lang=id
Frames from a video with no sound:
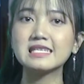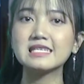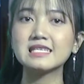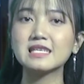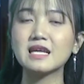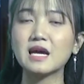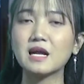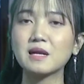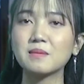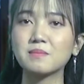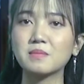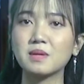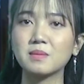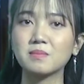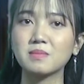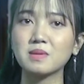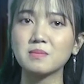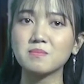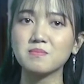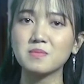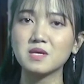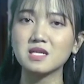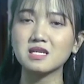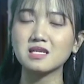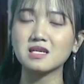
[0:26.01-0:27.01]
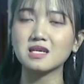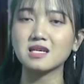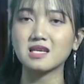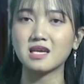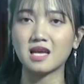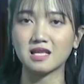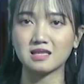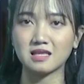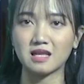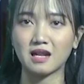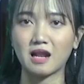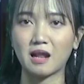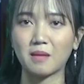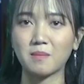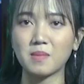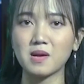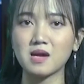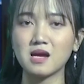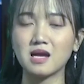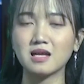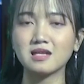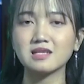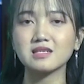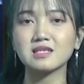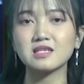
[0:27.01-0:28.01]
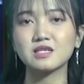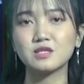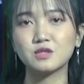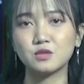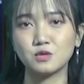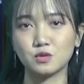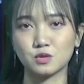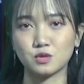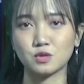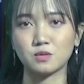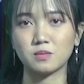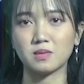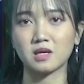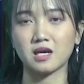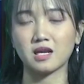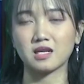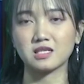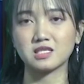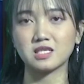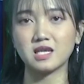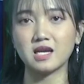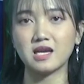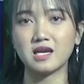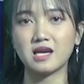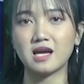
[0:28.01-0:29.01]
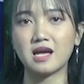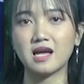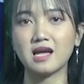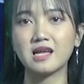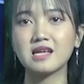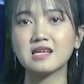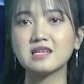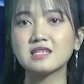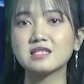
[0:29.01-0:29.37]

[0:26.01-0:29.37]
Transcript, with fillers: dan memimpin kegiatan lapangan di Dusun Mekarjaya,